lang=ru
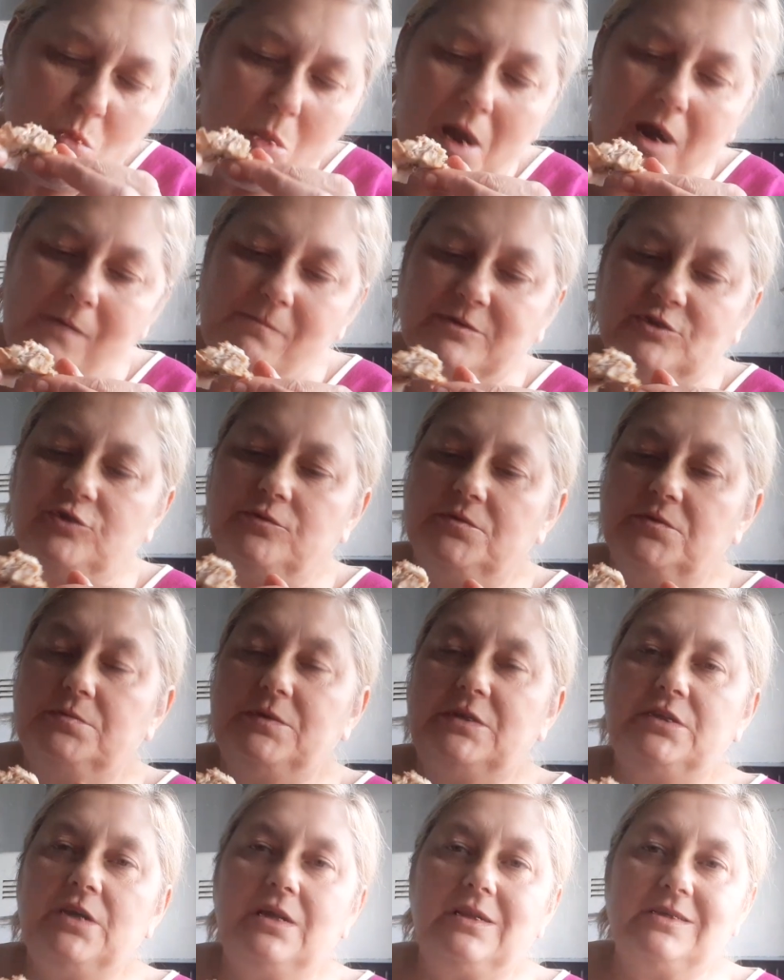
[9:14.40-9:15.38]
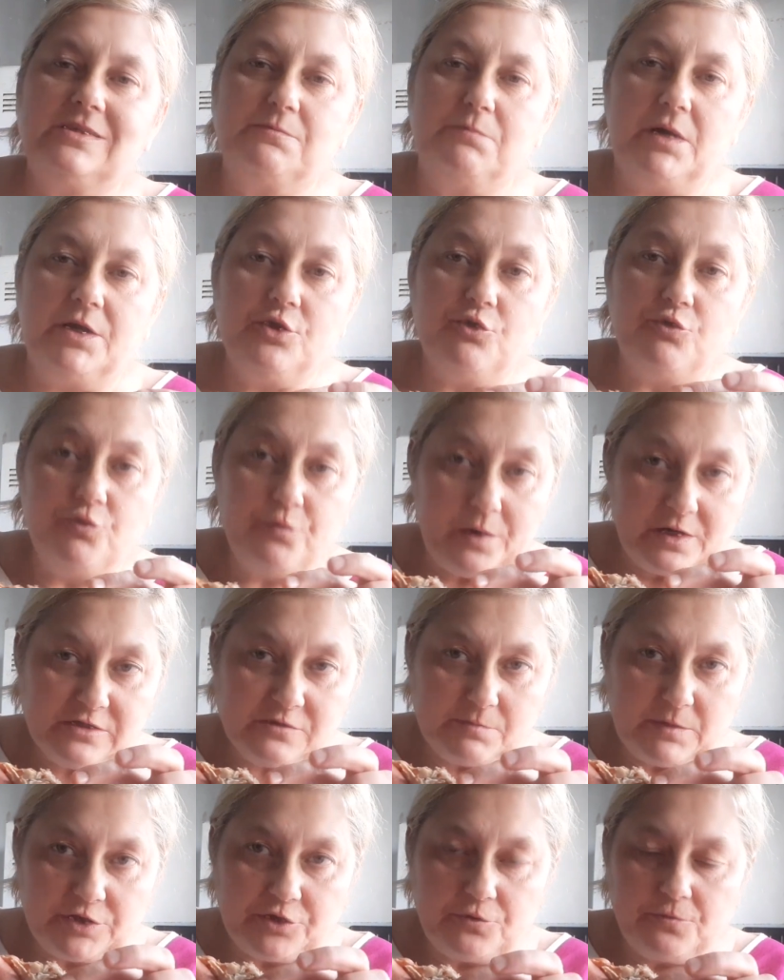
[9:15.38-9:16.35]
А потом смотрела с Мариуполь,
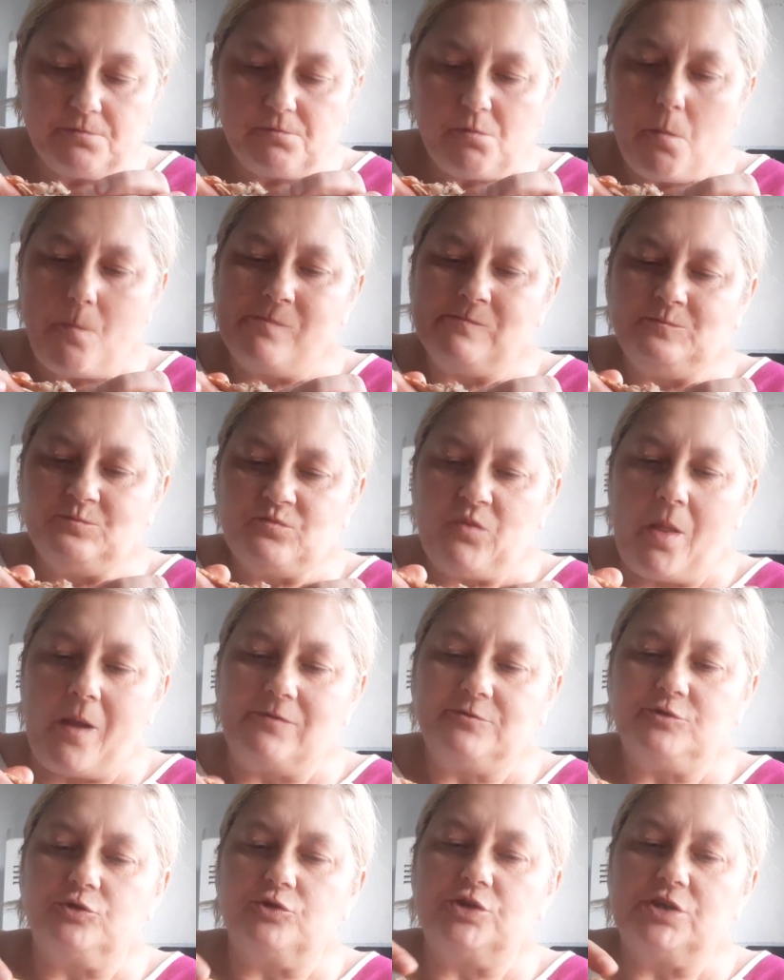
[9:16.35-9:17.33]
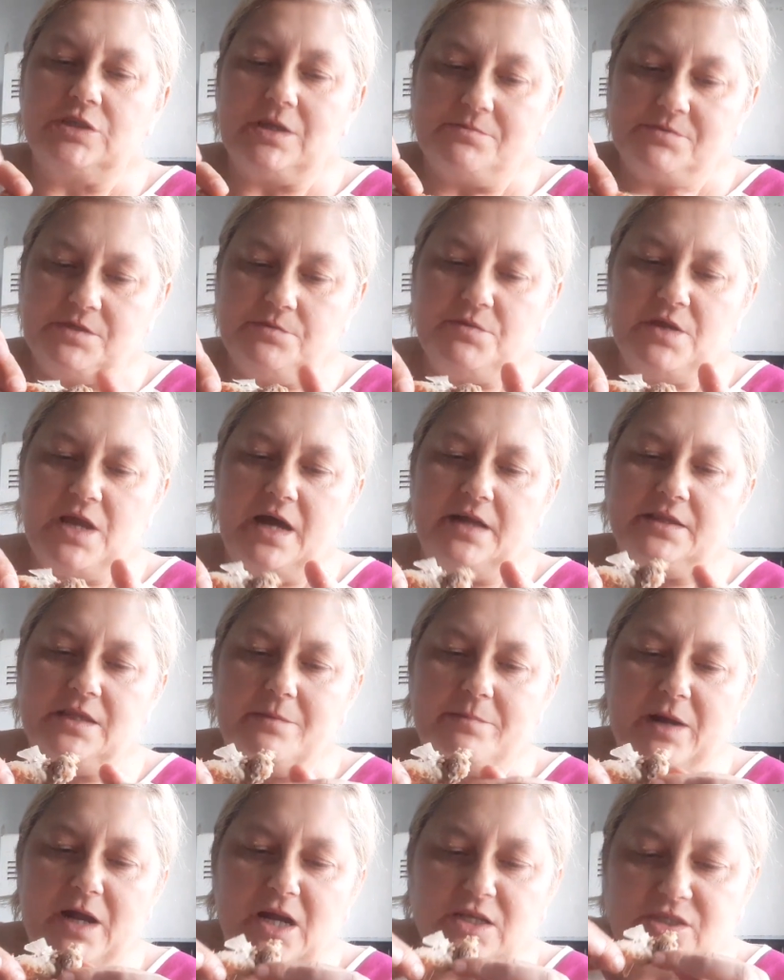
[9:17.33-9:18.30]
смотрю. Тоже там семья одна
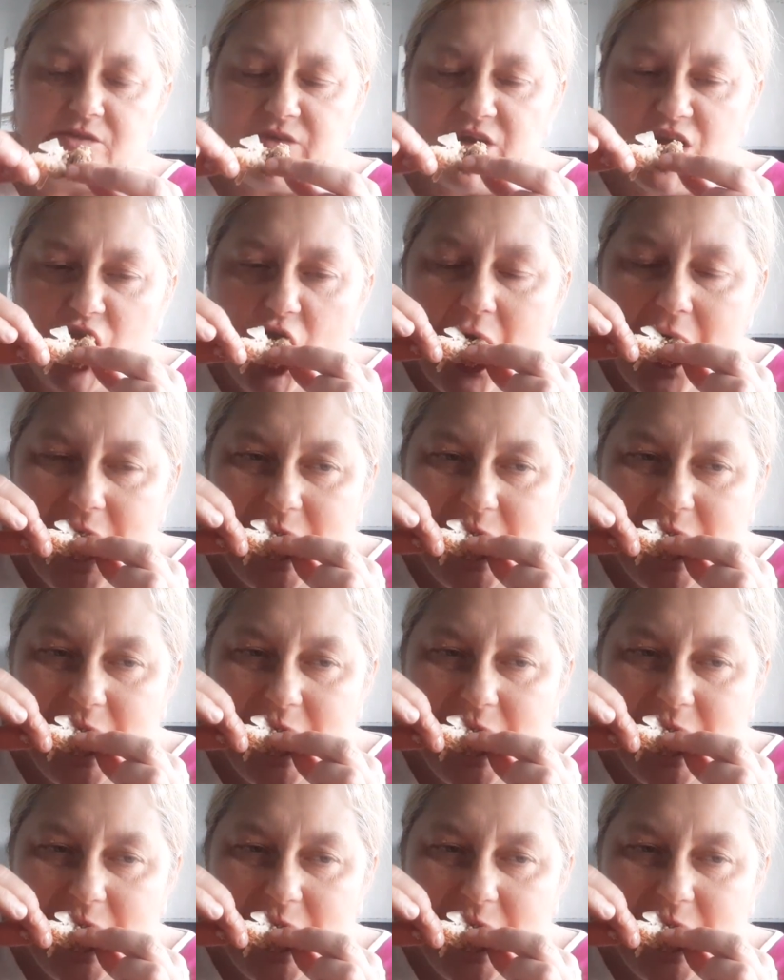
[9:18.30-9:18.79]
показывает.